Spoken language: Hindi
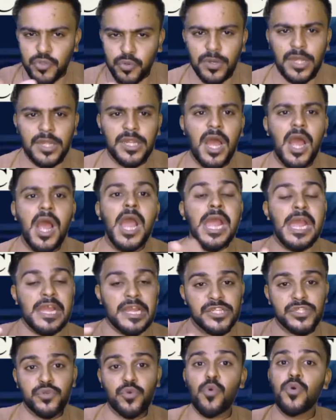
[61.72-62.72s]
छोटा था
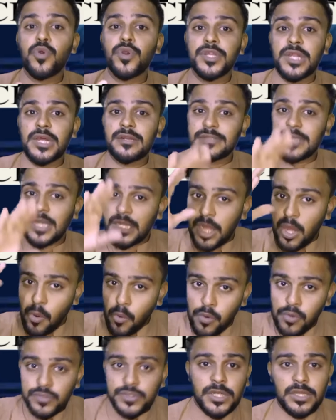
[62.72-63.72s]
स्कोर इधर ज़्यादा
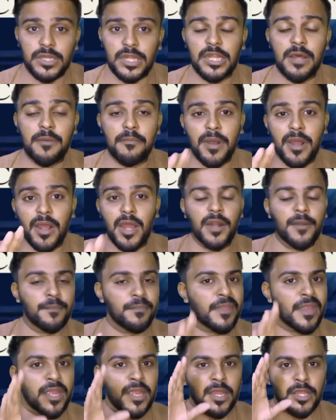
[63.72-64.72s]
हो सकता था मगर
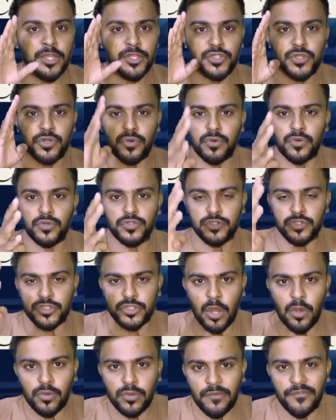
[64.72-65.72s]
जो
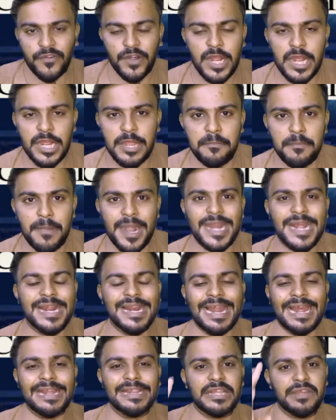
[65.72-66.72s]
साउथ अफ्रीका की बैटिंग
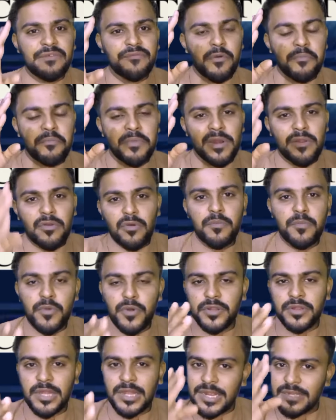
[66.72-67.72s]
लाइन थी वो बिल्कुल
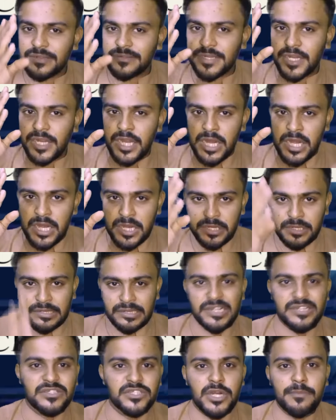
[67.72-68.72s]
बुरी तरीके से
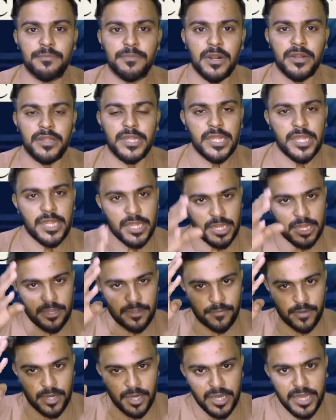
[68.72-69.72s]
डिस्टर्ब कर दी
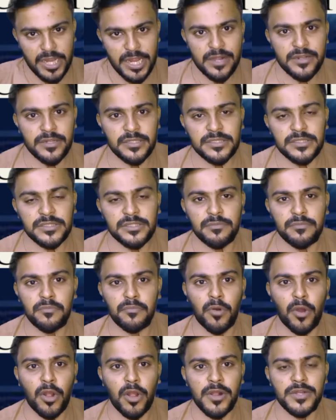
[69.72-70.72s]
इंडियन
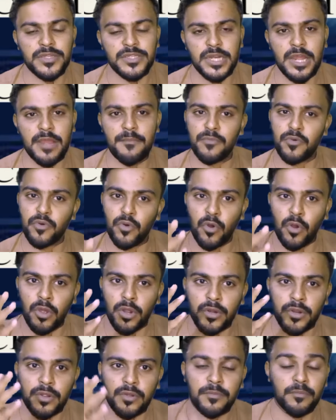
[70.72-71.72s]
बॉलर्स ने
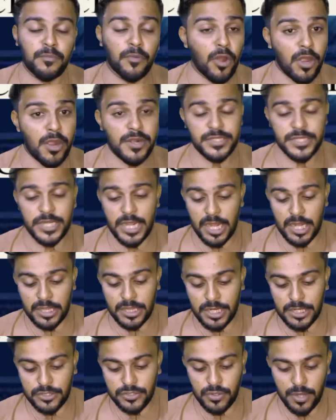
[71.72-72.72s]
और बॉलर्स के
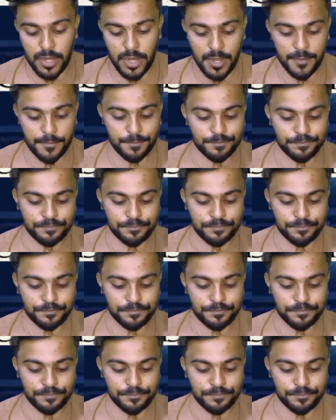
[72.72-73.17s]
अंदर जो है